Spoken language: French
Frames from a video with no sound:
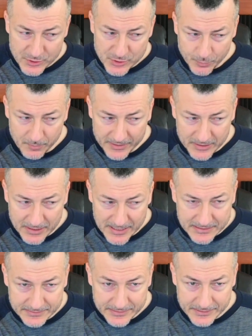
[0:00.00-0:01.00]
public de la
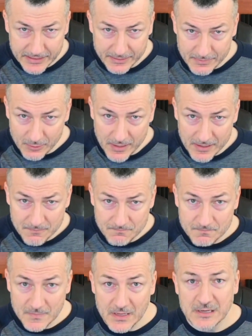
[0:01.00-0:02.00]
santé québécois
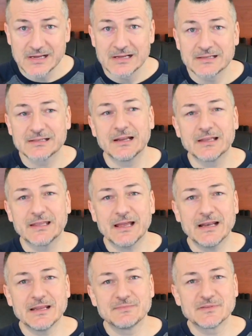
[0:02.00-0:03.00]
dans laquelle
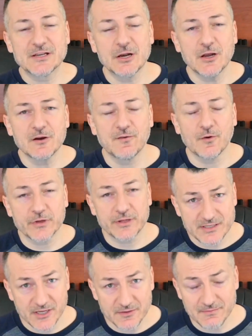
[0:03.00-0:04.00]
les psychologues font un
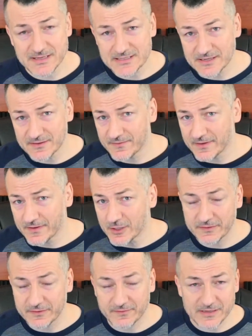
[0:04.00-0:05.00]
exode massif vers le
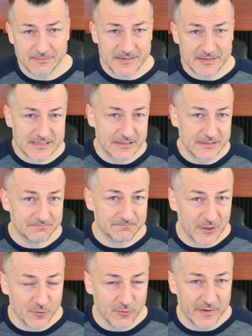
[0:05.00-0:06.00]
privé parce que
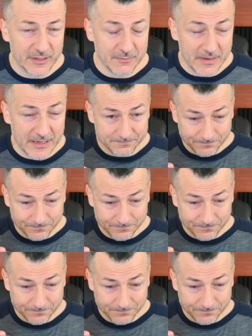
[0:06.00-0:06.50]
le gouvernement,